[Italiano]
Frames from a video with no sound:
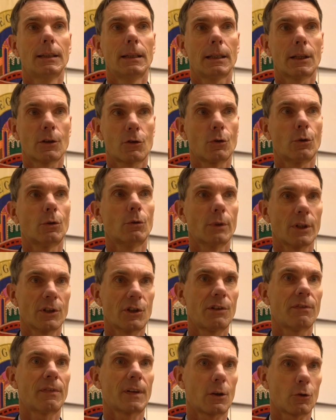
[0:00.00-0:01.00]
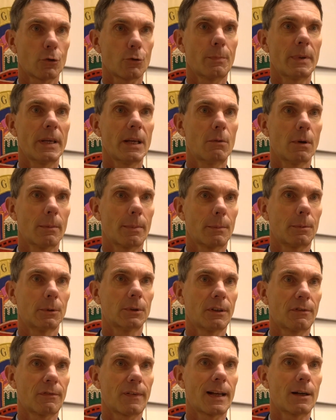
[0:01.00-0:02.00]
che sono una cifra cospicua per
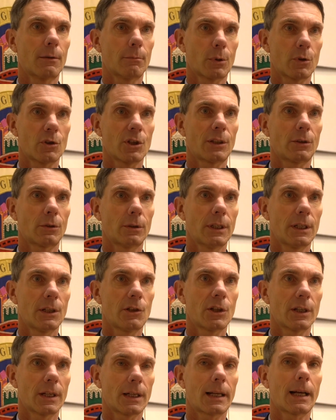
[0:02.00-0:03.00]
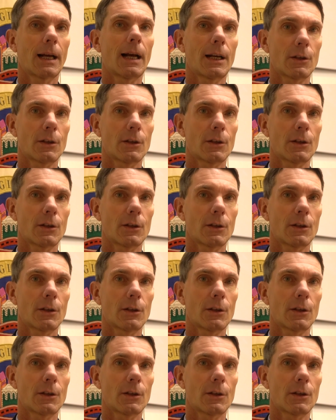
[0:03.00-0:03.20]
poter fare un progetto di ricerca